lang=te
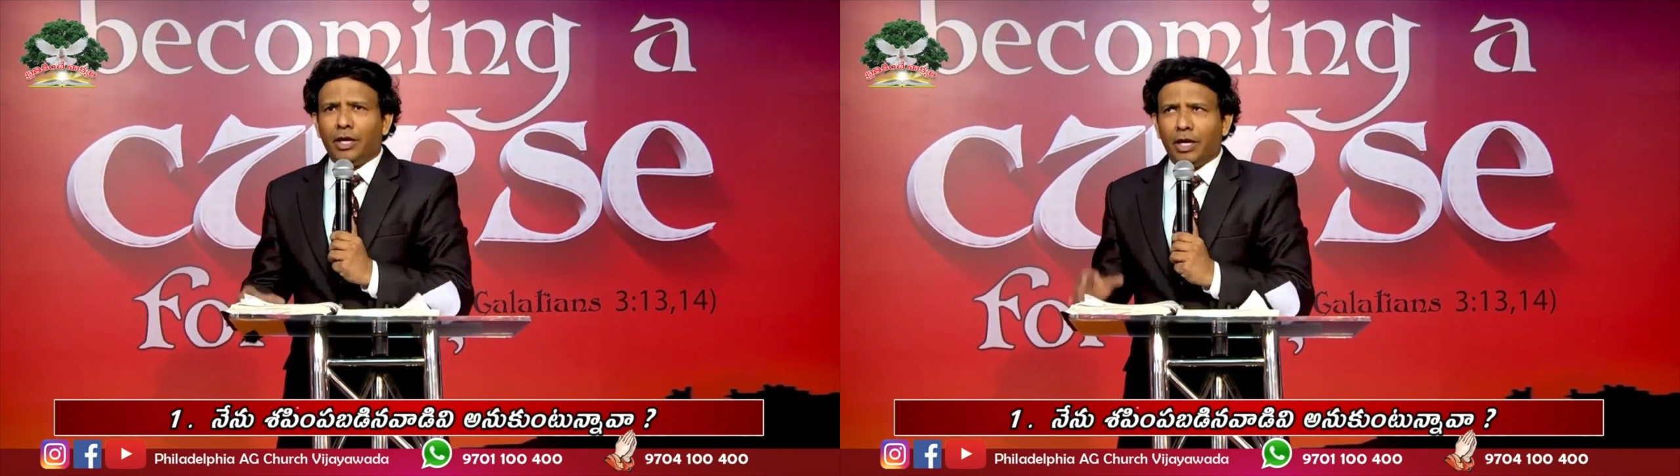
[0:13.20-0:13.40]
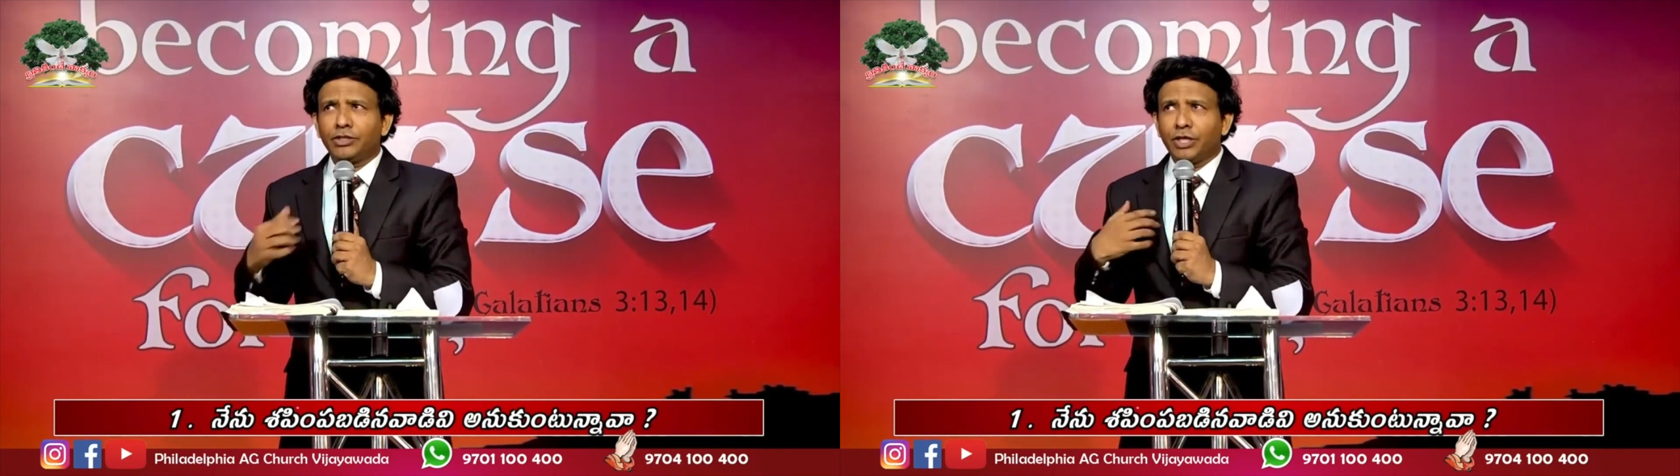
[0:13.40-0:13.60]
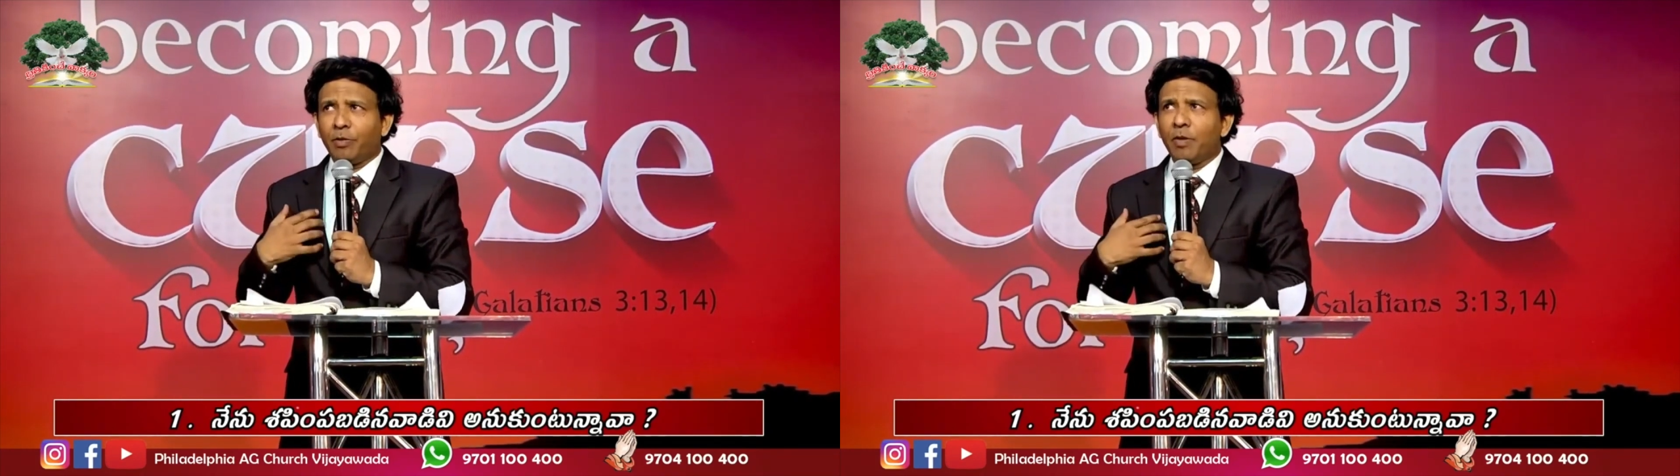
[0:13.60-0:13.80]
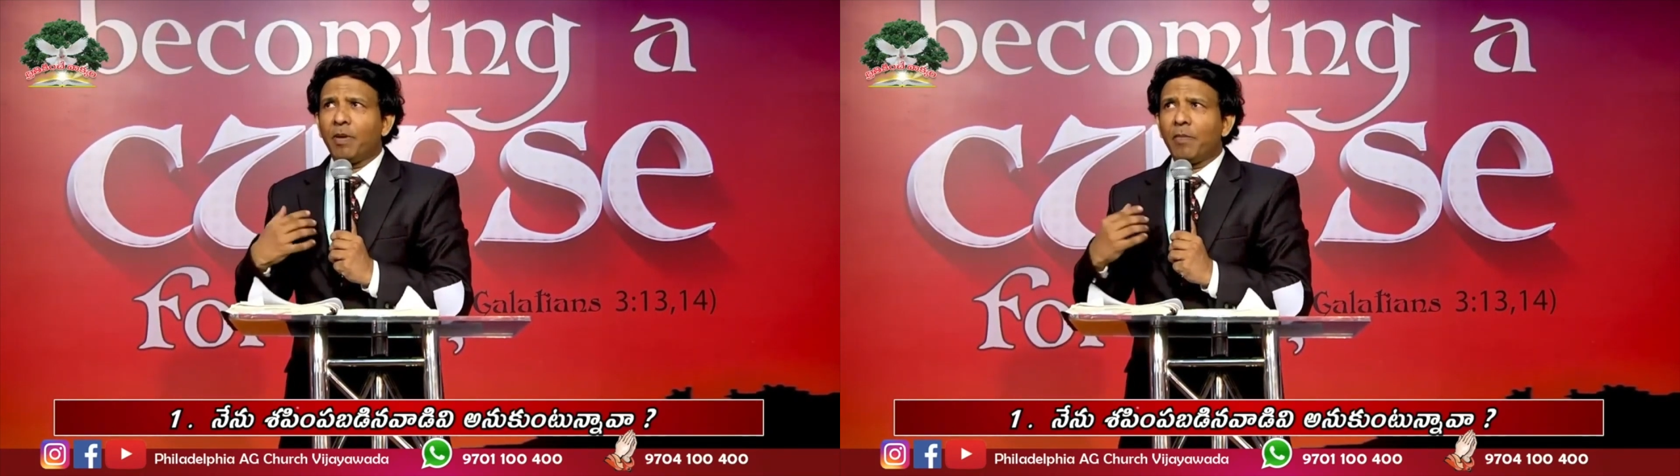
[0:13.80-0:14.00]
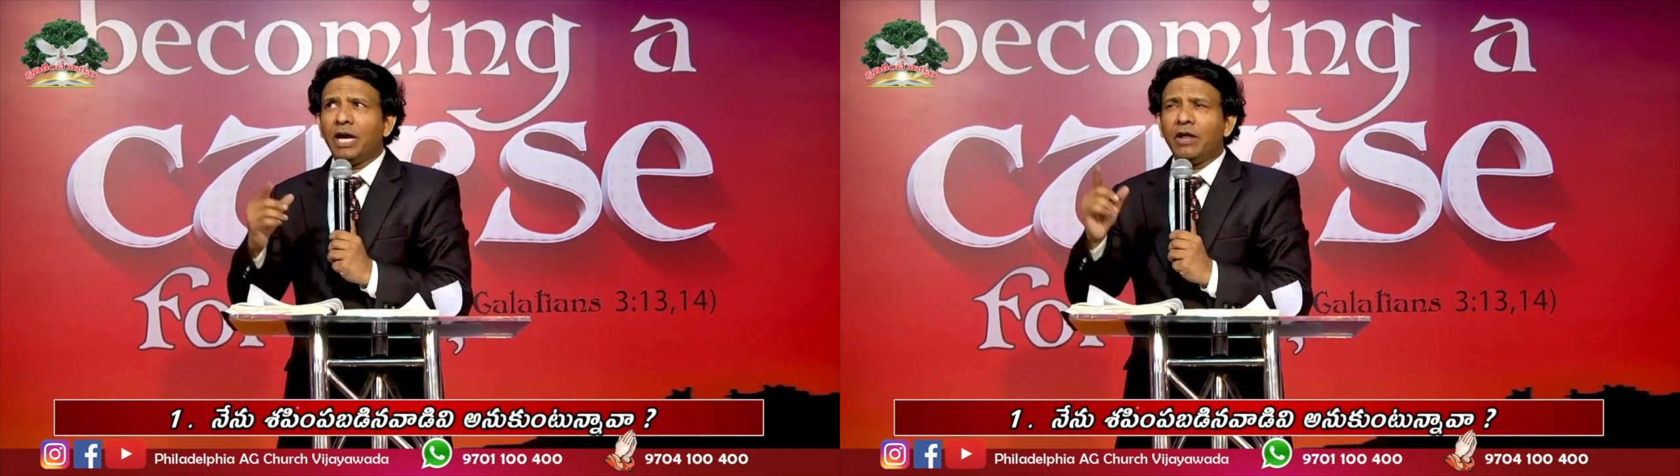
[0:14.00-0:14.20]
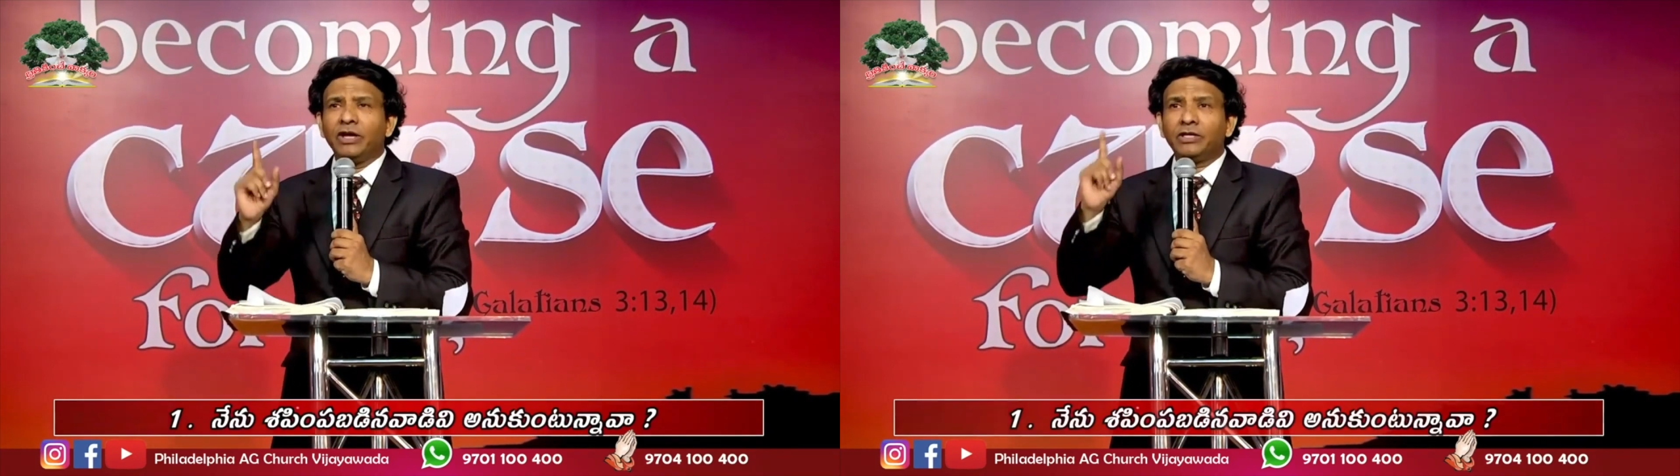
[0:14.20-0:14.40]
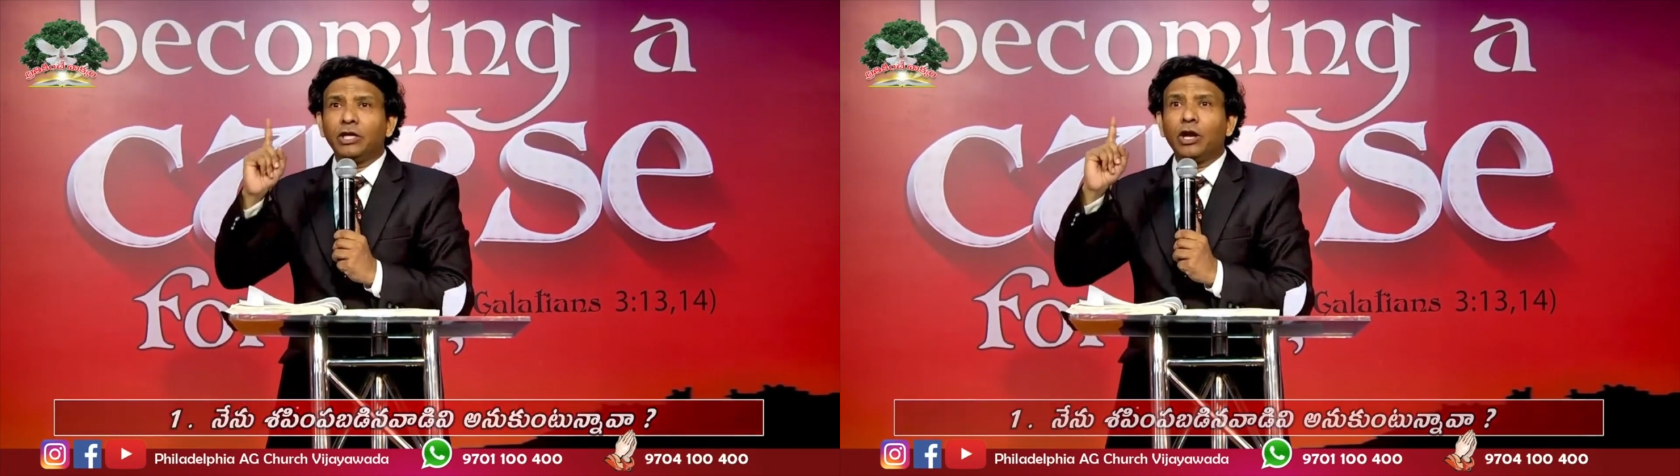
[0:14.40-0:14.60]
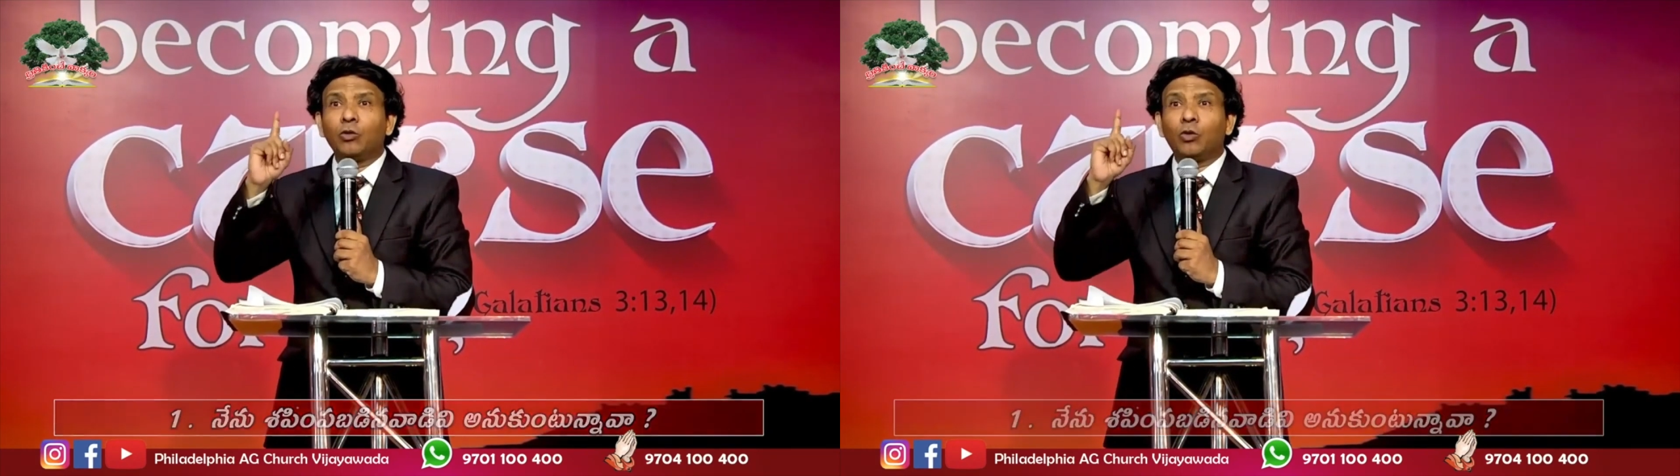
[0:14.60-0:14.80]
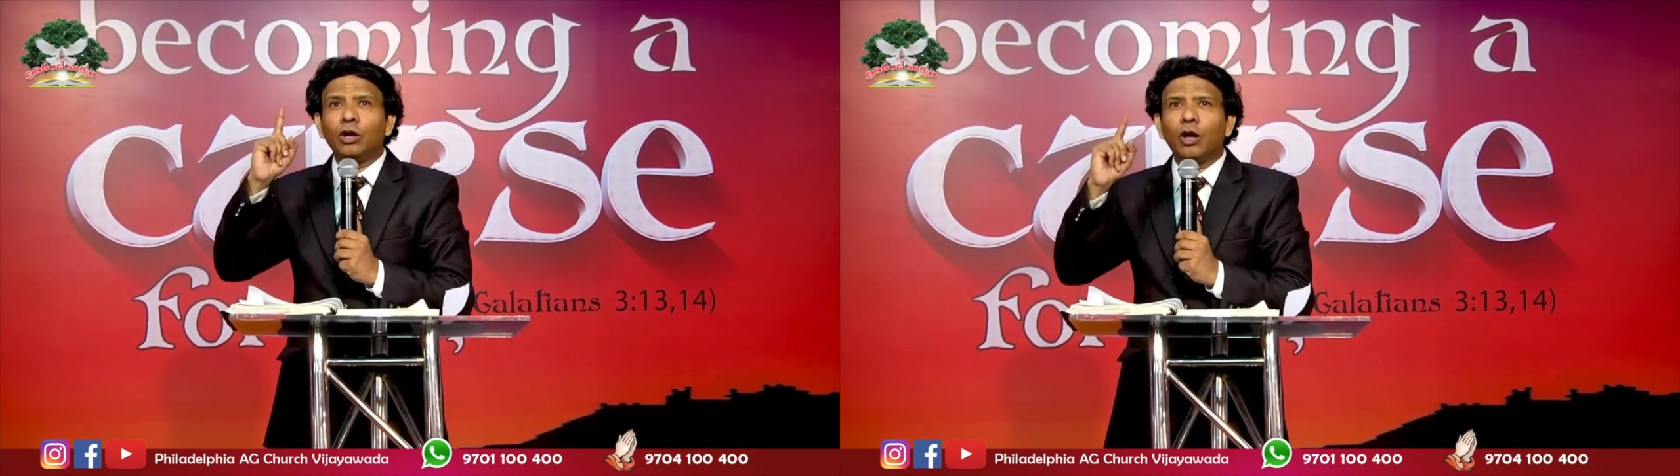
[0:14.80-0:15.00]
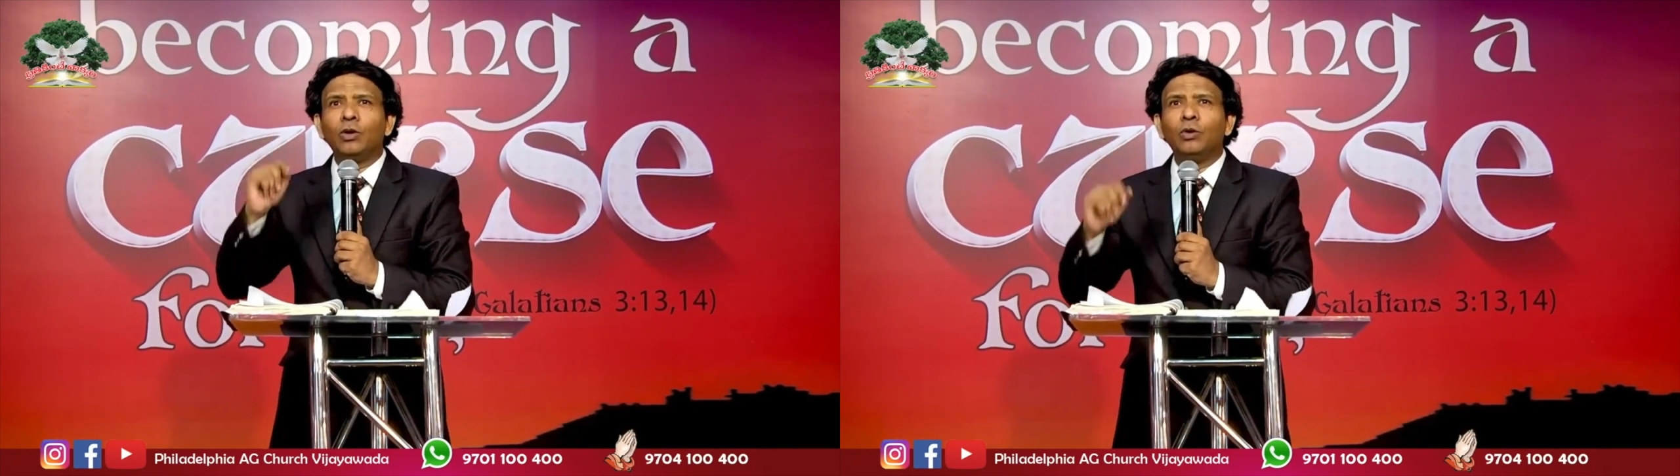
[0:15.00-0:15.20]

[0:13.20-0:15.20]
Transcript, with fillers: నేను శపింపబడిన వ్యక్తిని అనుకుంటున్నావు